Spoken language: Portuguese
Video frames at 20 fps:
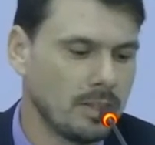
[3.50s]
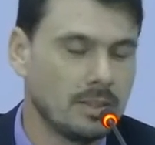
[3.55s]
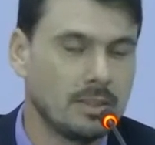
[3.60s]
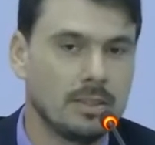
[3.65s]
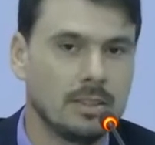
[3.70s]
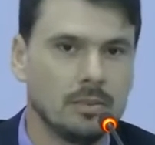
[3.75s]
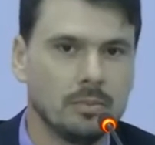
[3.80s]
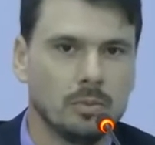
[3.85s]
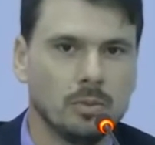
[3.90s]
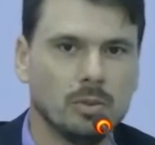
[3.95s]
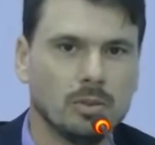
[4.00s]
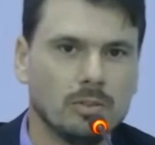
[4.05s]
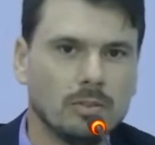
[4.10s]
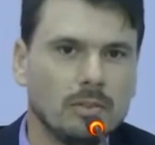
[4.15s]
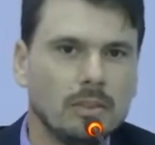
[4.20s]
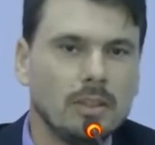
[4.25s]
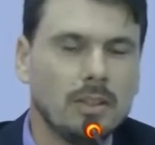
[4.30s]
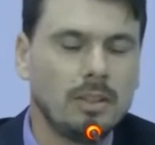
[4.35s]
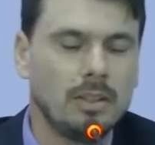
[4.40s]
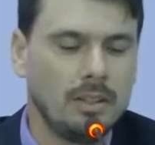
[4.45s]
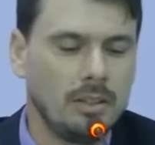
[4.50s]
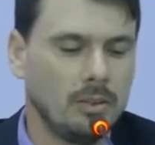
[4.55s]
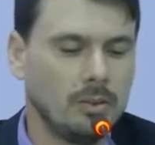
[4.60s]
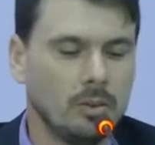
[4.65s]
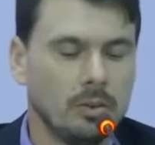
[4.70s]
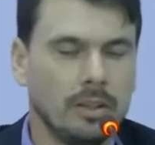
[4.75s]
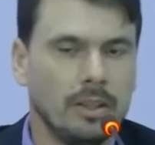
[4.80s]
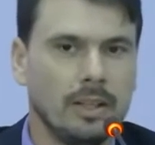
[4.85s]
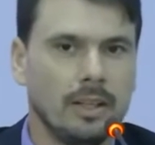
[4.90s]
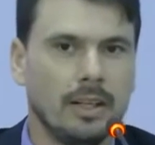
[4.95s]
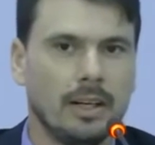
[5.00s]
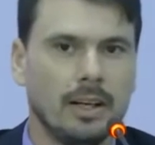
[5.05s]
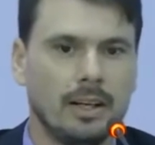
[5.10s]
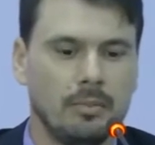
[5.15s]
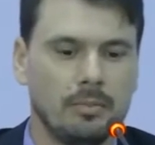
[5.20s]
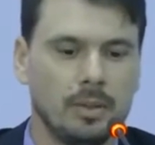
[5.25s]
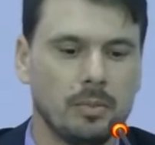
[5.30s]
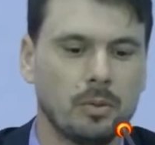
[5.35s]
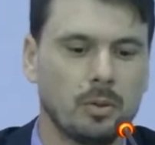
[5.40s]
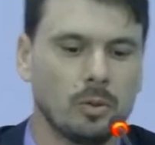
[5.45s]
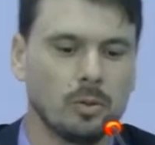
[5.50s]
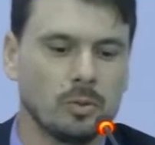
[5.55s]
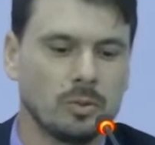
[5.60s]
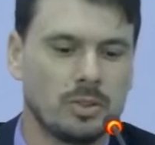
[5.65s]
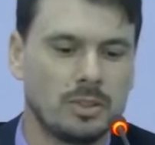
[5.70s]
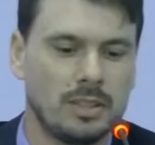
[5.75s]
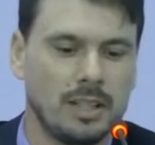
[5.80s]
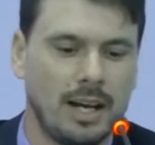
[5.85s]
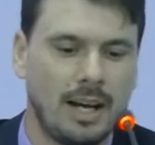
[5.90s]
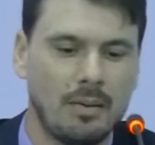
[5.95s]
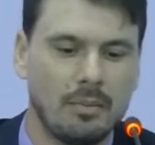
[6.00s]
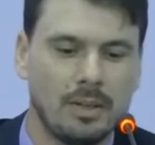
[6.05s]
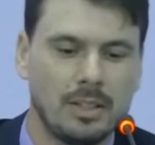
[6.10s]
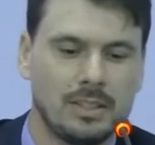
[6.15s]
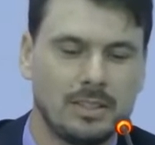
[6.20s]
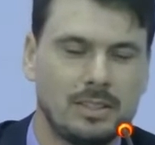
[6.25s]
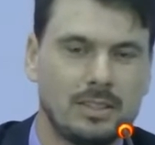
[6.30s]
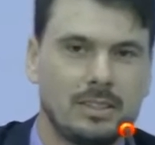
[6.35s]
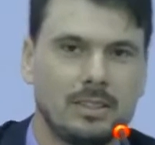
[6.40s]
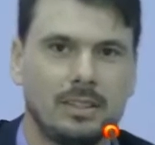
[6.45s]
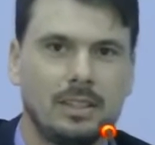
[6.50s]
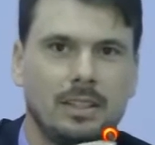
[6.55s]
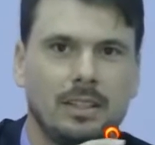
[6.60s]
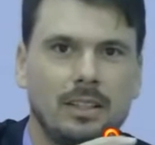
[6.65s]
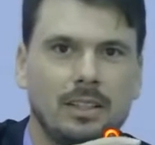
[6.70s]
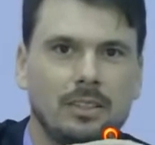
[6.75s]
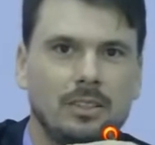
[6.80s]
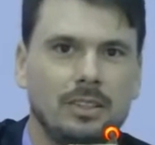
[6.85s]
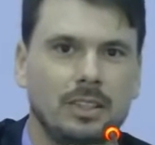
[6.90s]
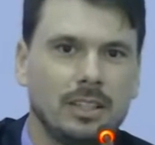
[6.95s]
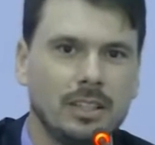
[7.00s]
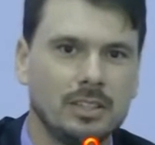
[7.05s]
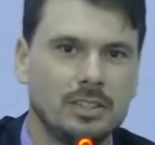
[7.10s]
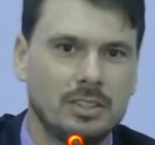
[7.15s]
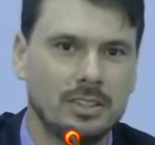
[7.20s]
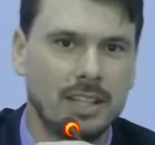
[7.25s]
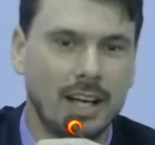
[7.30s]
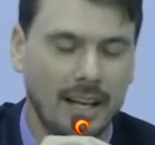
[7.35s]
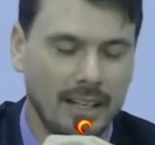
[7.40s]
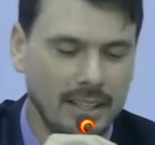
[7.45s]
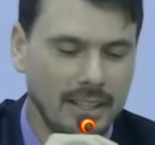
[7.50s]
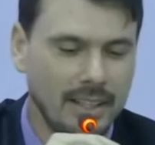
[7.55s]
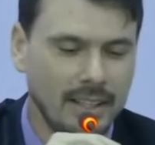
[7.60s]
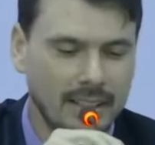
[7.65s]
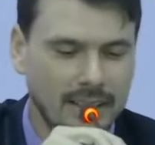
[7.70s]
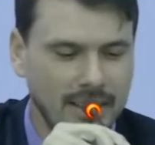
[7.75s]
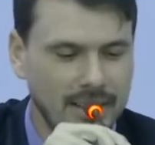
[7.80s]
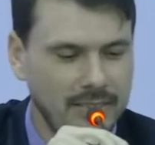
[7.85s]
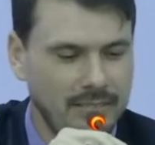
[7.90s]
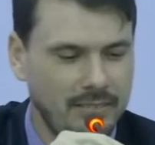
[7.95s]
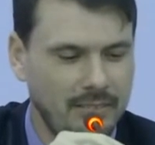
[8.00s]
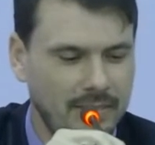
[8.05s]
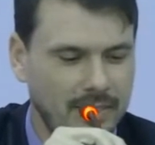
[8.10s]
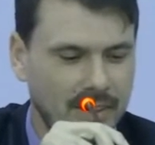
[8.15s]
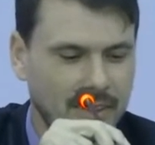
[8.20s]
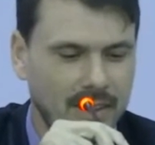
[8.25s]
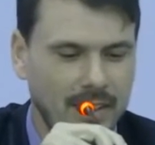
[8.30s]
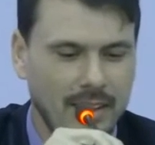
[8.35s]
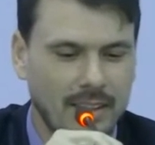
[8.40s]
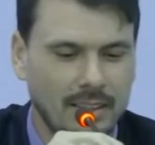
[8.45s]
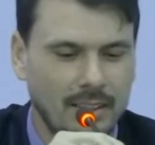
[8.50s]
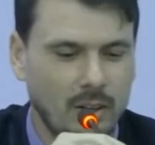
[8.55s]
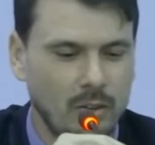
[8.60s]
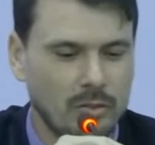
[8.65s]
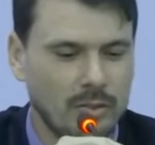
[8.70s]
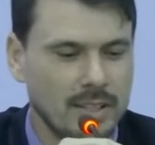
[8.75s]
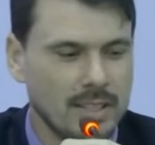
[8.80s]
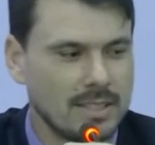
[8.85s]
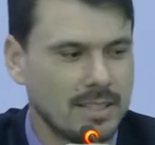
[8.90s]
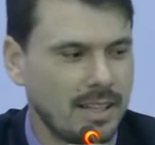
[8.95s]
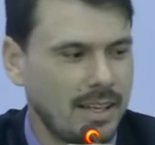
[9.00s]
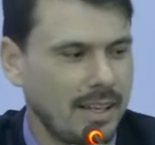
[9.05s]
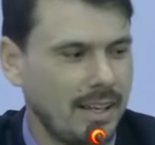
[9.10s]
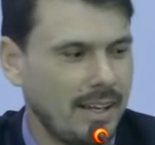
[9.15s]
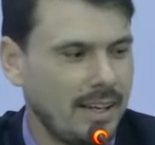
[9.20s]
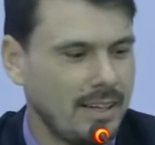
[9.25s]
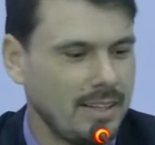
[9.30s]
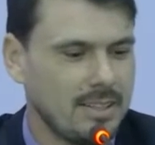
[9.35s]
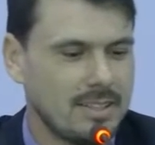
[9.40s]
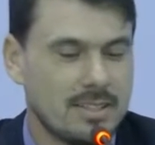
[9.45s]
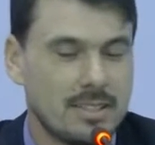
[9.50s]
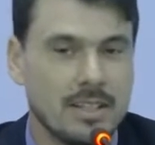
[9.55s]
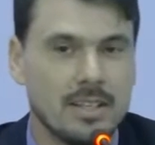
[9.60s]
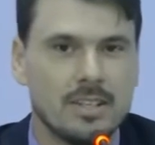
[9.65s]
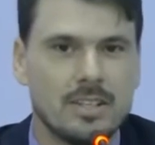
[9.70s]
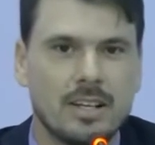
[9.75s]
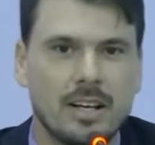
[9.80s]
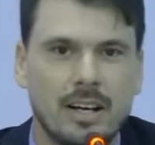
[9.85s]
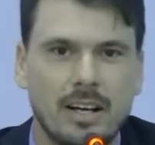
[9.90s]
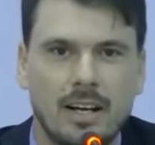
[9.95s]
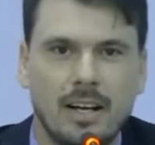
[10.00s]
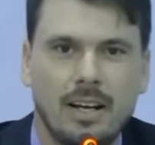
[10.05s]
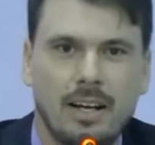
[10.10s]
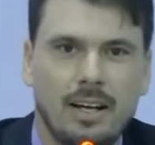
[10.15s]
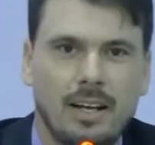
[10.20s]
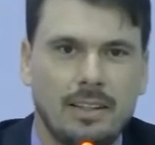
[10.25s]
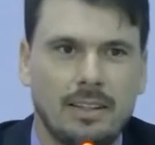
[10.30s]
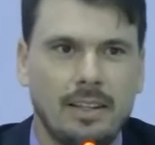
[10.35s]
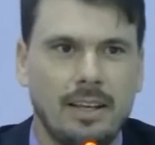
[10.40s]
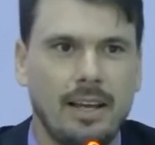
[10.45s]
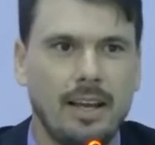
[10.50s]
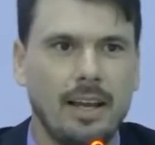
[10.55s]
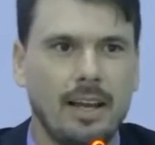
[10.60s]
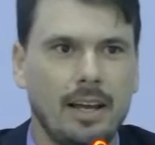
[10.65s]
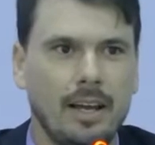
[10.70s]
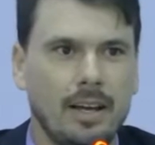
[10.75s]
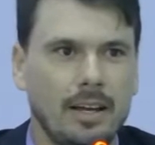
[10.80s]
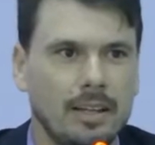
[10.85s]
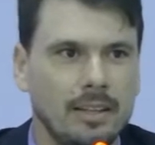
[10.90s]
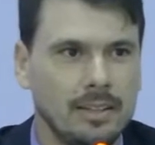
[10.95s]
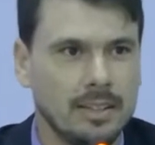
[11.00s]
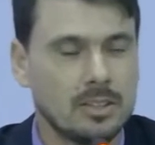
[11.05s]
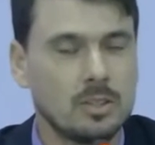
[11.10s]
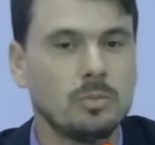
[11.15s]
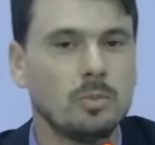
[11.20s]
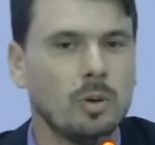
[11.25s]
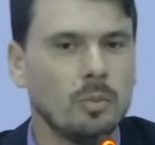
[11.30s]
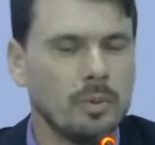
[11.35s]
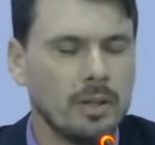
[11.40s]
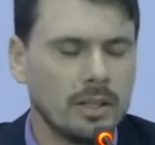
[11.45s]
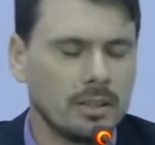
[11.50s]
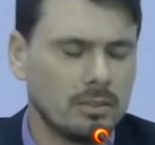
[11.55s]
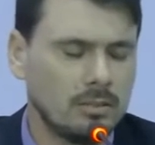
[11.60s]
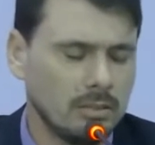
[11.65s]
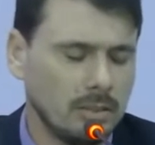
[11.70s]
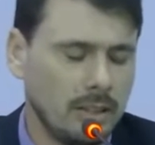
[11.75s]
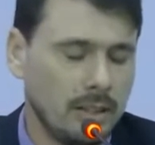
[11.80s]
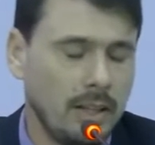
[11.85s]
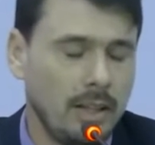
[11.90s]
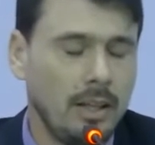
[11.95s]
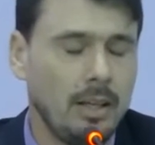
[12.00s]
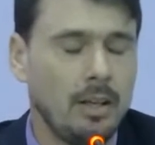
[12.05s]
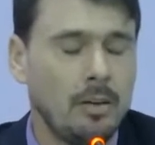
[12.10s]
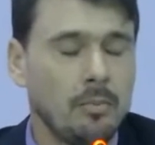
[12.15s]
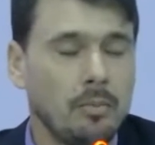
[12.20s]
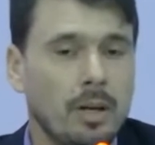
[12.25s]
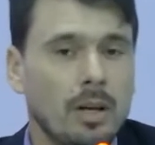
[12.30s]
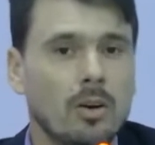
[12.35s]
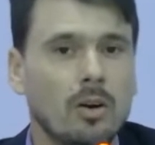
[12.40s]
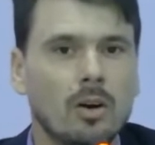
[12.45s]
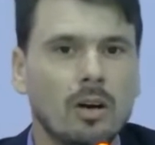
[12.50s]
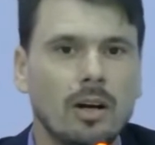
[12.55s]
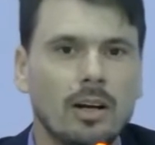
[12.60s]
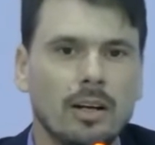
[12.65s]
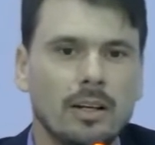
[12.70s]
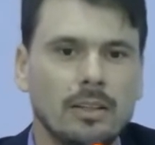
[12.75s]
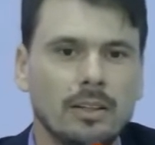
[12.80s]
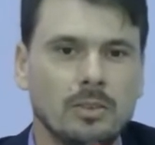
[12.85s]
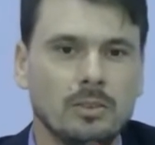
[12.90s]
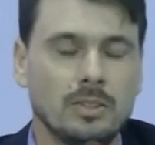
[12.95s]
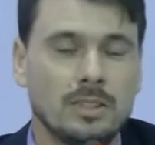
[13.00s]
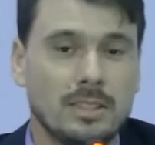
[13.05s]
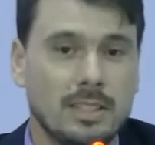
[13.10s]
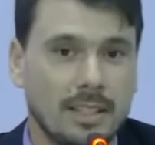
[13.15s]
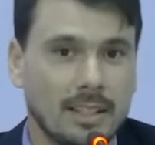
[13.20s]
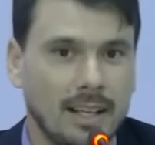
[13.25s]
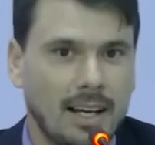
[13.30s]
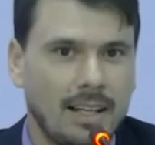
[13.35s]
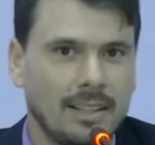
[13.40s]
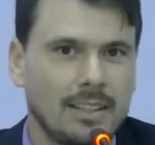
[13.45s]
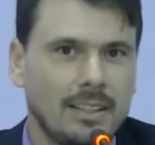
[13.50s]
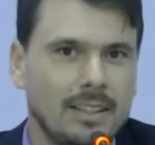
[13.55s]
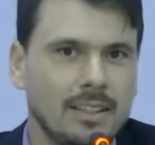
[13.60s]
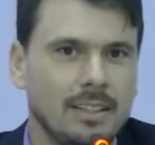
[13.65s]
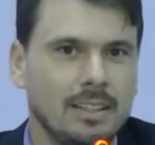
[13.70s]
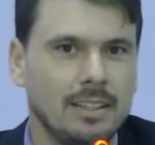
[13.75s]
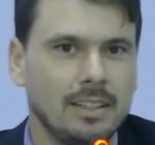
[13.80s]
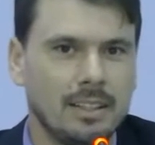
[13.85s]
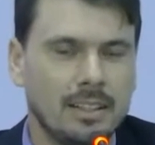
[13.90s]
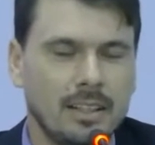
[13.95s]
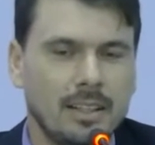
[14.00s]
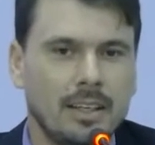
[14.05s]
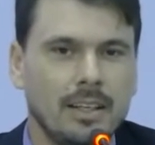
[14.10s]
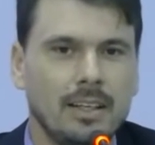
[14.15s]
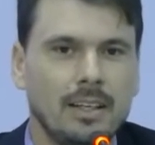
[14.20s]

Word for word: que a princípio eu não iria me pronunciar, mas diante da ira, né? Talvez é seja até nesse momento, né? Melhor não dizer nada que